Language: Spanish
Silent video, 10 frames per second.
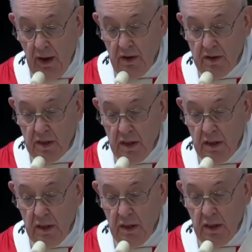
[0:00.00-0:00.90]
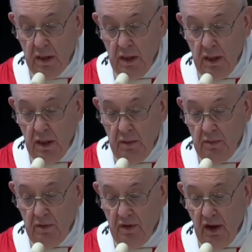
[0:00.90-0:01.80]
Me abres tus
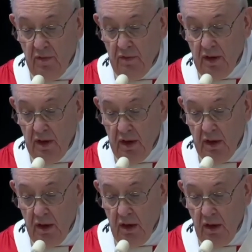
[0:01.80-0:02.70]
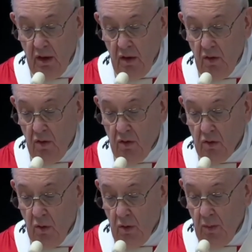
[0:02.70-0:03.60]
brazos, me sirves
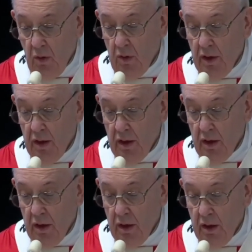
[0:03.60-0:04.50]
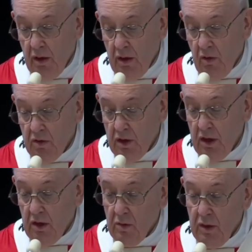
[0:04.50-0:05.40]
con tu amor,
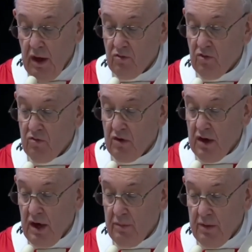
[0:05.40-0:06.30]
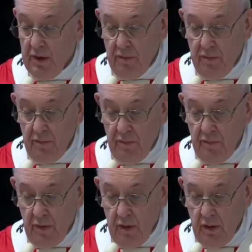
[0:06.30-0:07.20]
continúas
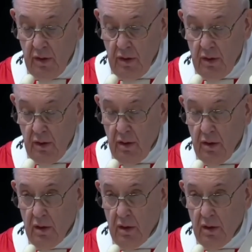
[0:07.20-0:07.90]
sosteniéndome.